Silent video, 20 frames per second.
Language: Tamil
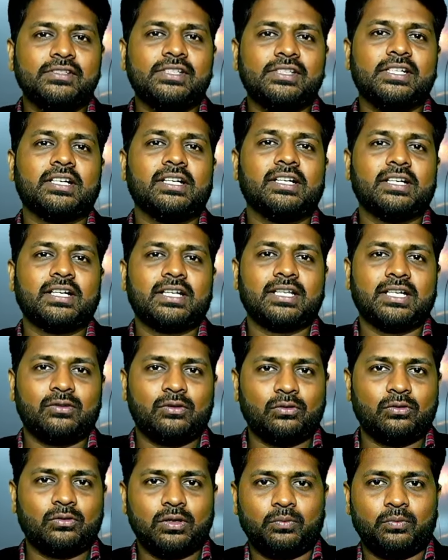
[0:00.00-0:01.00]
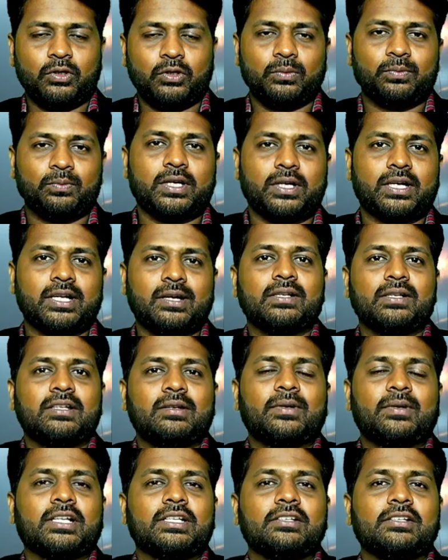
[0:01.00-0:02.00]
அந்த விஷயங்கள்ங்கிறத அவருக்குள்ளே போட்டு
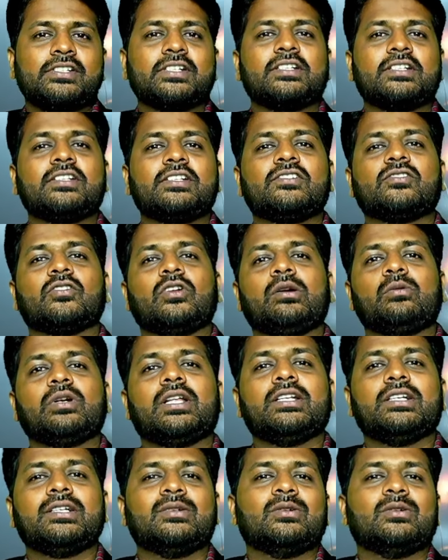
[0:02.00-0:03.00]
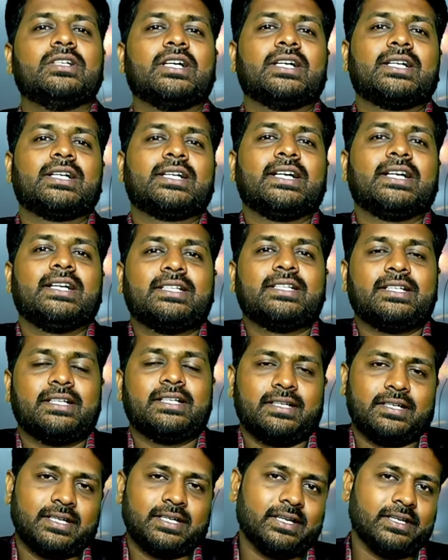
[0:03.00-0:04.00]
பாடாப்படுத்துது பட் அந்த விஷயத்தை சொல்லக்கூடாதுங்கிற ஒரு
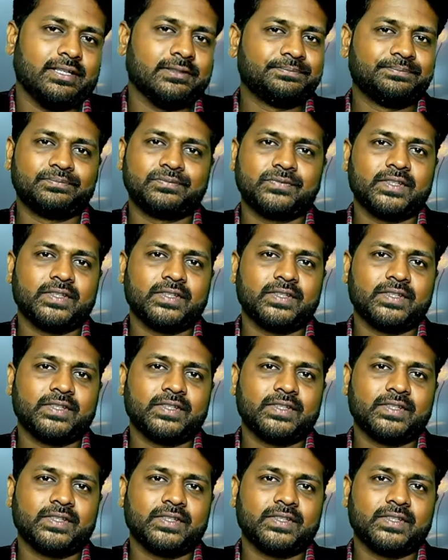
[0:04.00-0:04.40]
கட்டாயத்தில் இருக்கிறாங்க